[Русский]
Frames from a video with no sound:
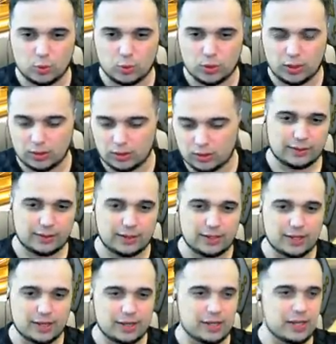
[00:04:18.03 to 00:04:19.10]
ой.
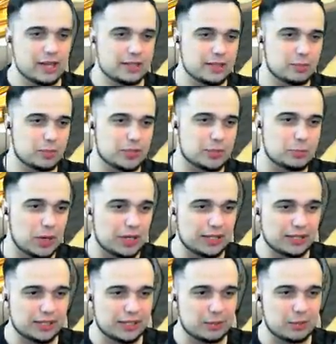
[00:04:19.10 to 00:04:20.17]
Я, я типа
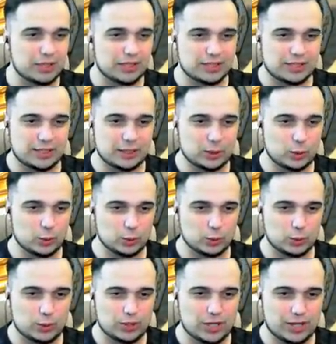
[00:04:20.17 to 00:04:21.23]
спалил, ребята, ссылку
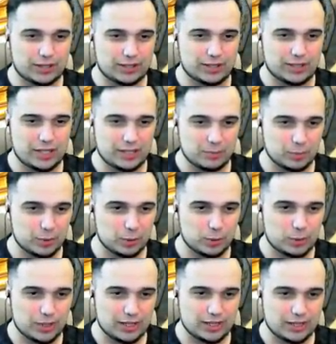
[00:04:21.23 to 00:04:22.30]
случайно. Я типа
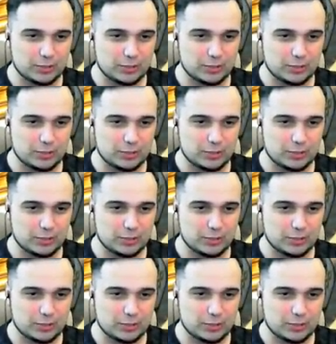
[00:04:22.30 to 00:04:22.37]
случайно